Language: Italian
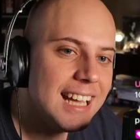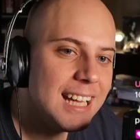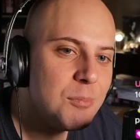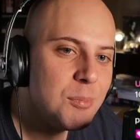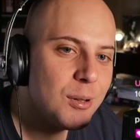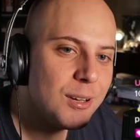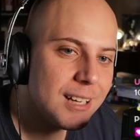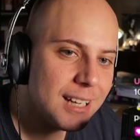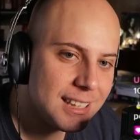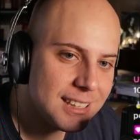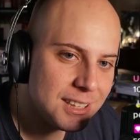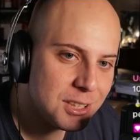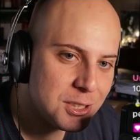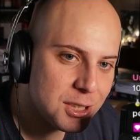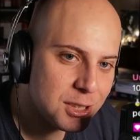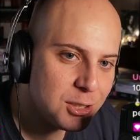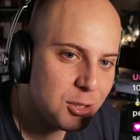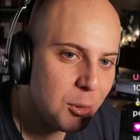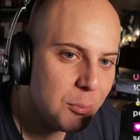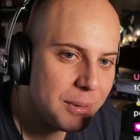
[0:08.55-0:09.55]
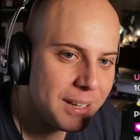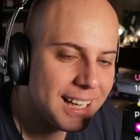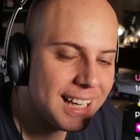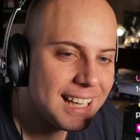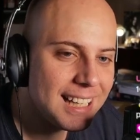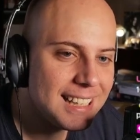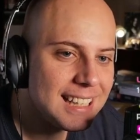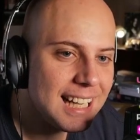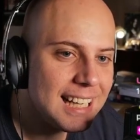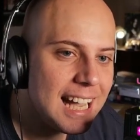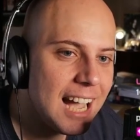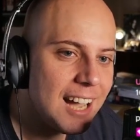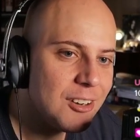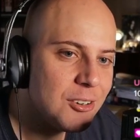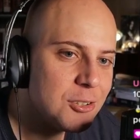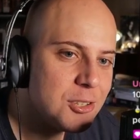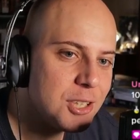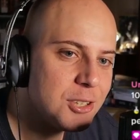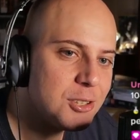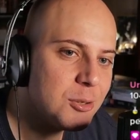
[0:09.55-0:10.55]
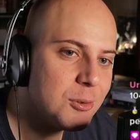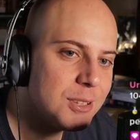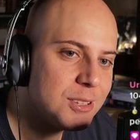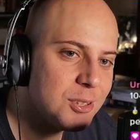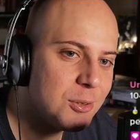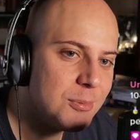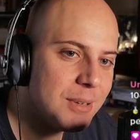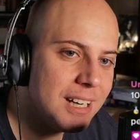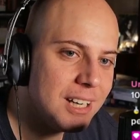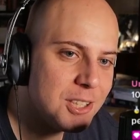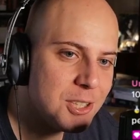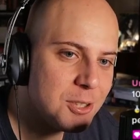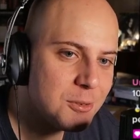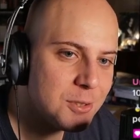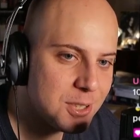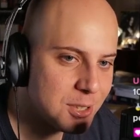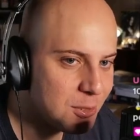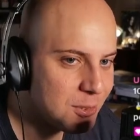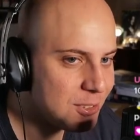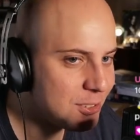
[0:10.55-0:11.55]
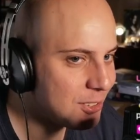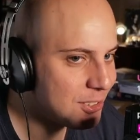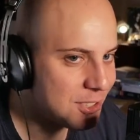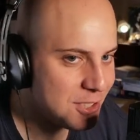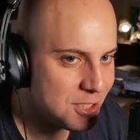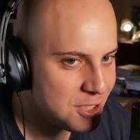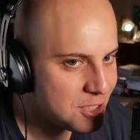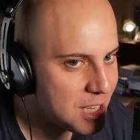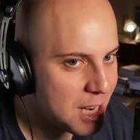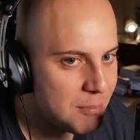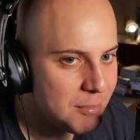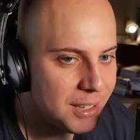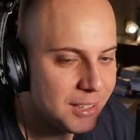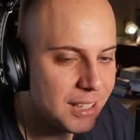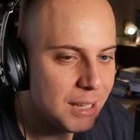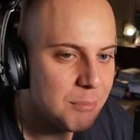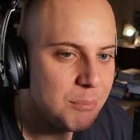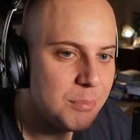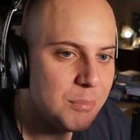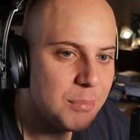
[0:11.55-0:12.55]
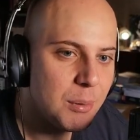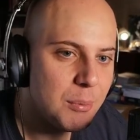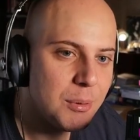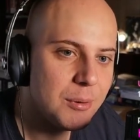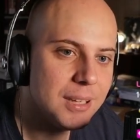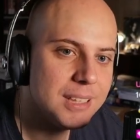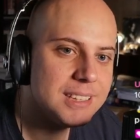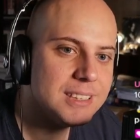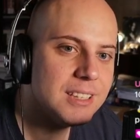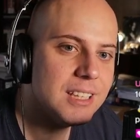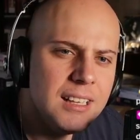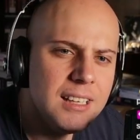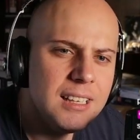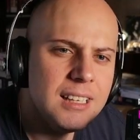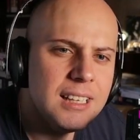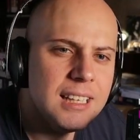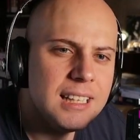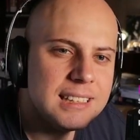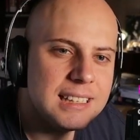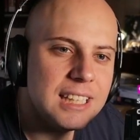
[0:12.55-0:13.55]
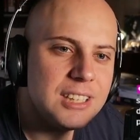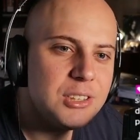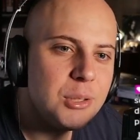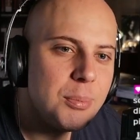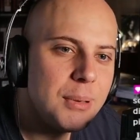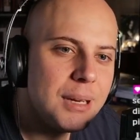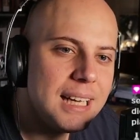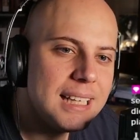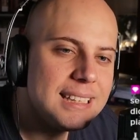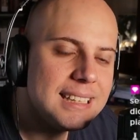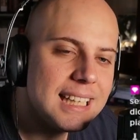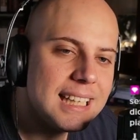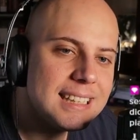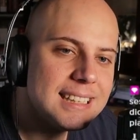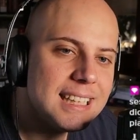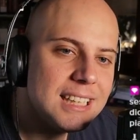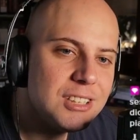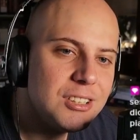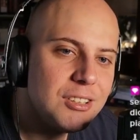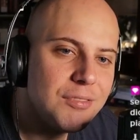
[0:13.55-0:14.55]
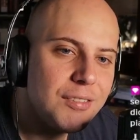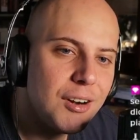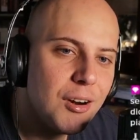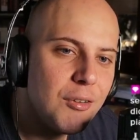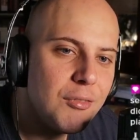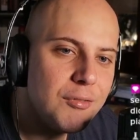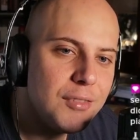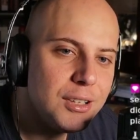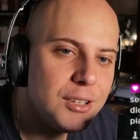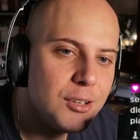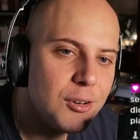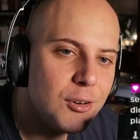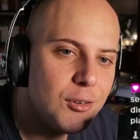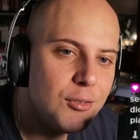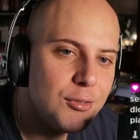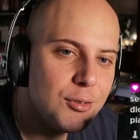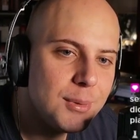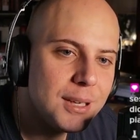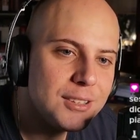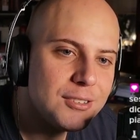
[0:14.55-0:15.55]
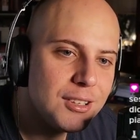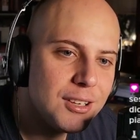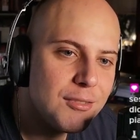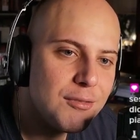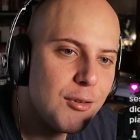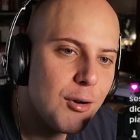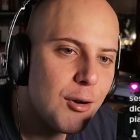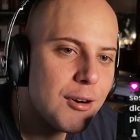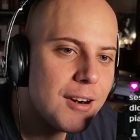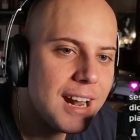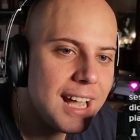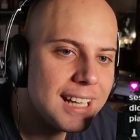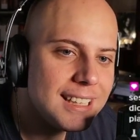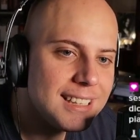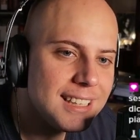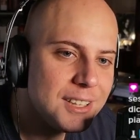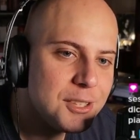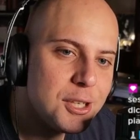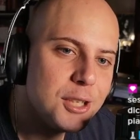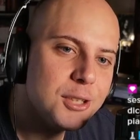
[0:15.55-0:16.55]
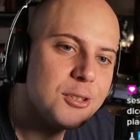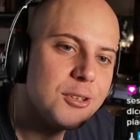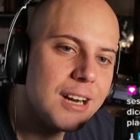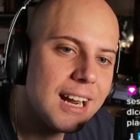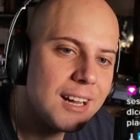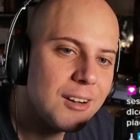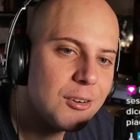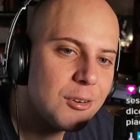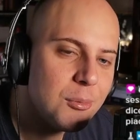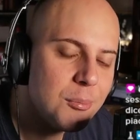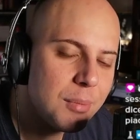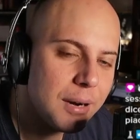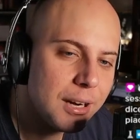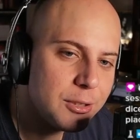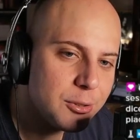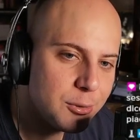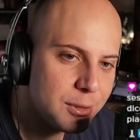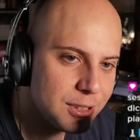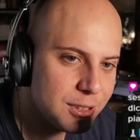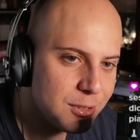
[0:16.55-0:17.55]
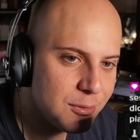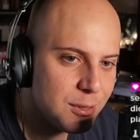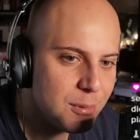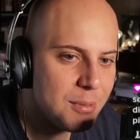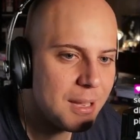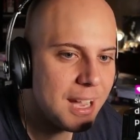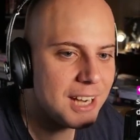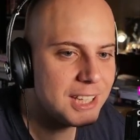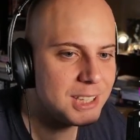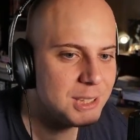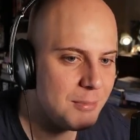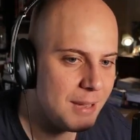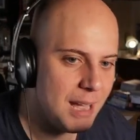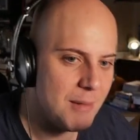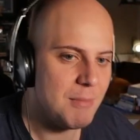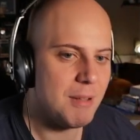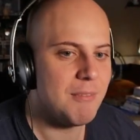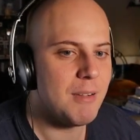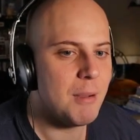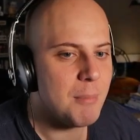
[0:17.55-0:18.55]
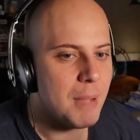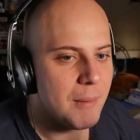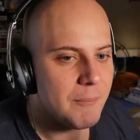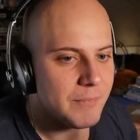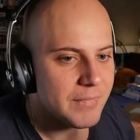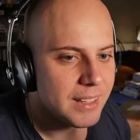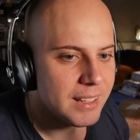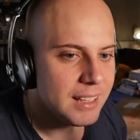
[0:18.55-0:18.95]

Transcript: Il più grande chest opening italiano, 104.514 gemme, non è proprio questo. Tanto palese che stesso farà un video col fumetto di Fortnite di raga ho comprato, questo vi piace? Meme, vabbè.